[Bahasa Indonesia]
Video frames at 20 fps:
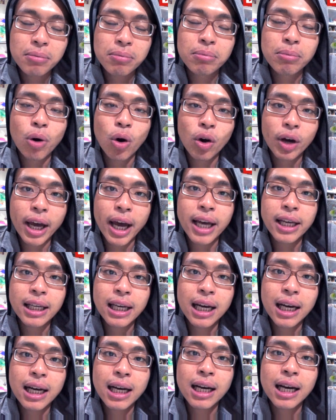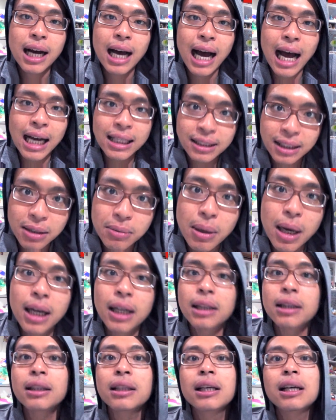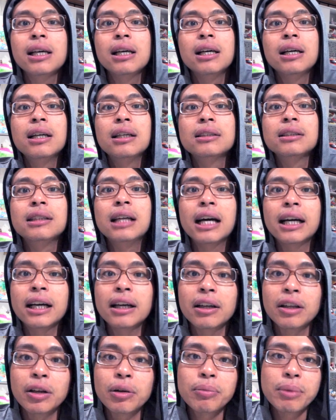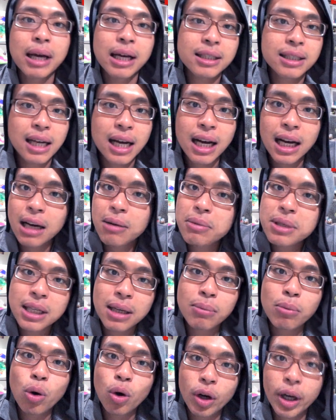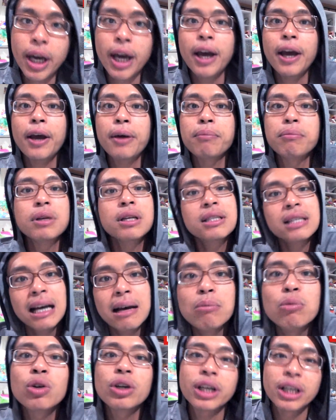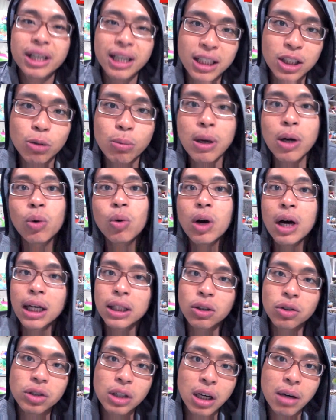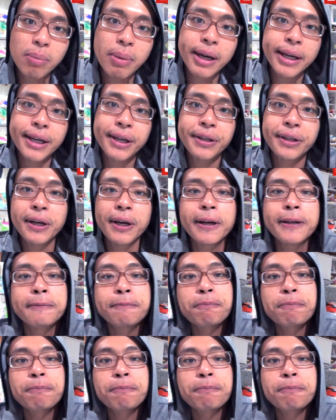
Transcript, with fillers: bokehnya asik banget sedangkan yang biasa nggak bisa bokeh bisa mungkin ya cuma gue nggak tahu cara pakainya